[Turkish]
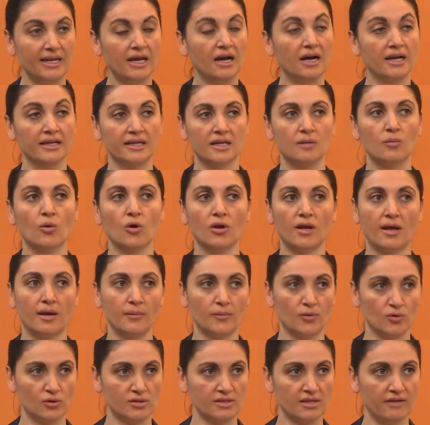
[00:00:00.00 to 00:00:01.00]
hakim
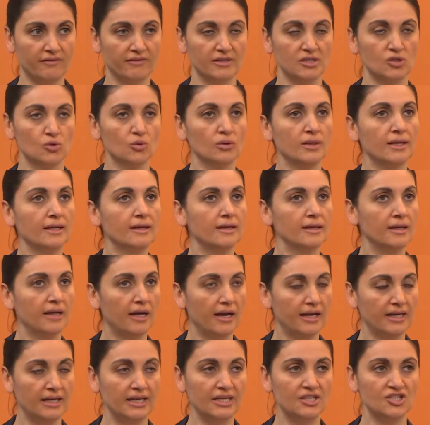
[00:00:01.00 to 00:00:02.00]
olamıyorsa ve sürekli
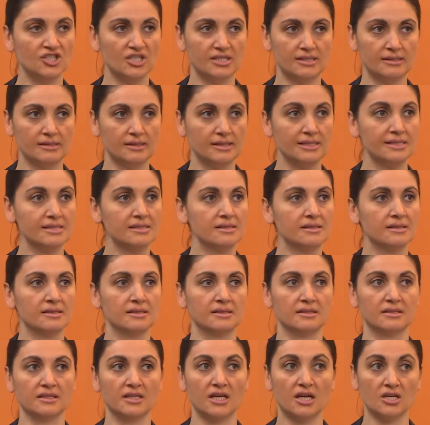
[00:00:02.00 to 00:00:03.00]
aile içerisinde
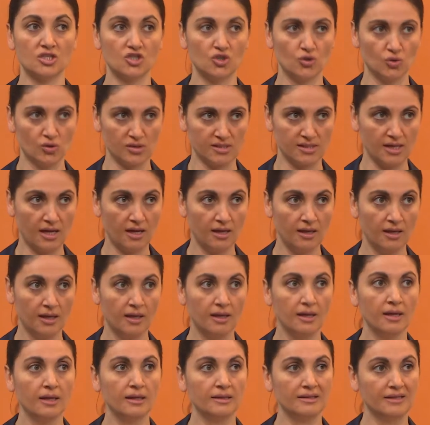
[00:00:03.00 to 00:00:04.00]
sıkıntı yaşıyorsa
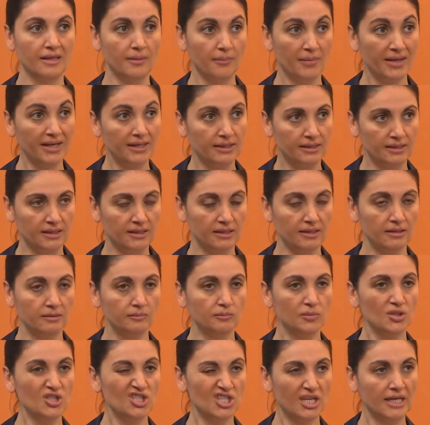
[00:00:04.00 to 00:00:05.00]
demek ki
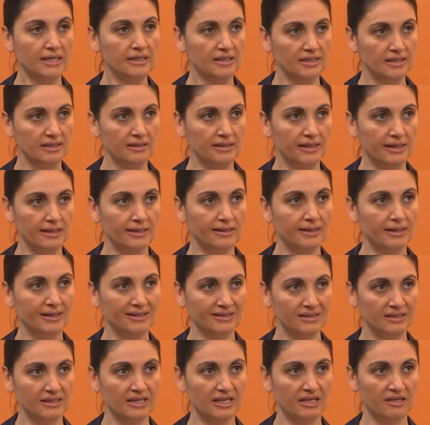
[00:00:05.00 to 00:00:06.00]
bir şekilde
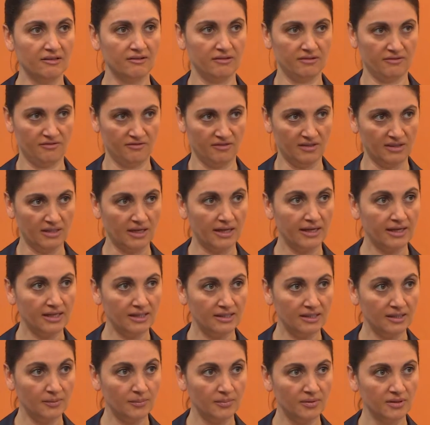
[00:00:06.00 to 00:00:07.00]
kendine feda
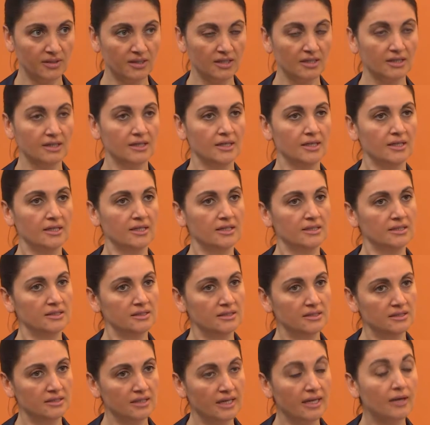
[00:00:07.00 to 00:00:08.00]
edip e,
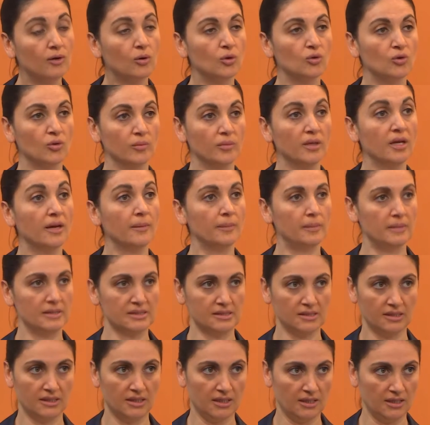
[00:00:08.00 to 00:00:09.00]
ekonomi
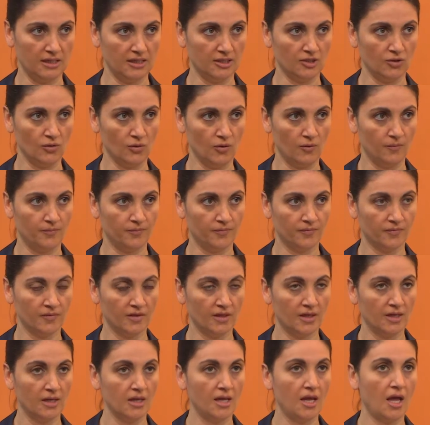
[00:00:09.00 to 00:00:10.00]
yapması gerekiyor.
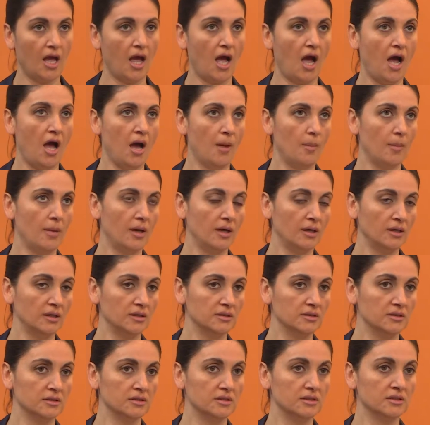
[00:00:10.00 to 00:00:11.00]
Ama
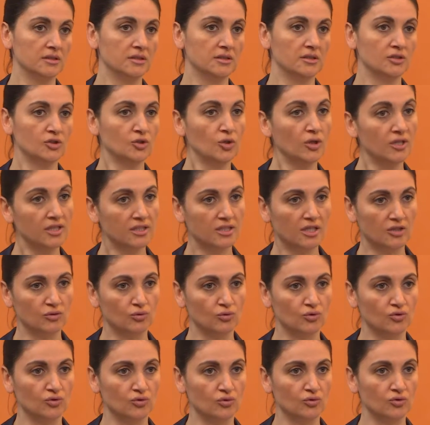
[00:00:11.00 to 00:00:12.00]
e, şöyle de
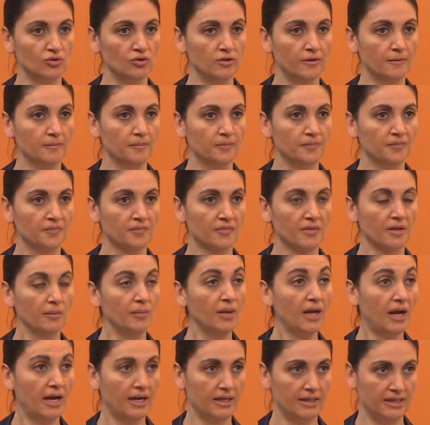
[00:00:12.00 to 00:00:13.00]
düşünün
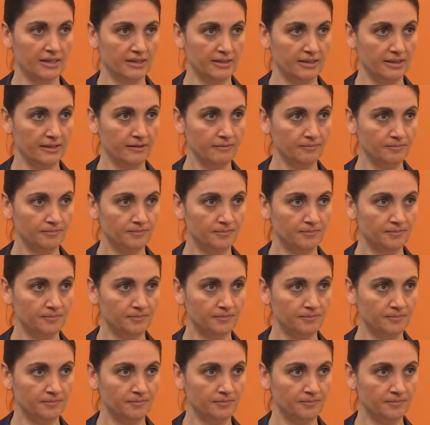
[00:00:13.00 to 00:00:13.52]
bir ailede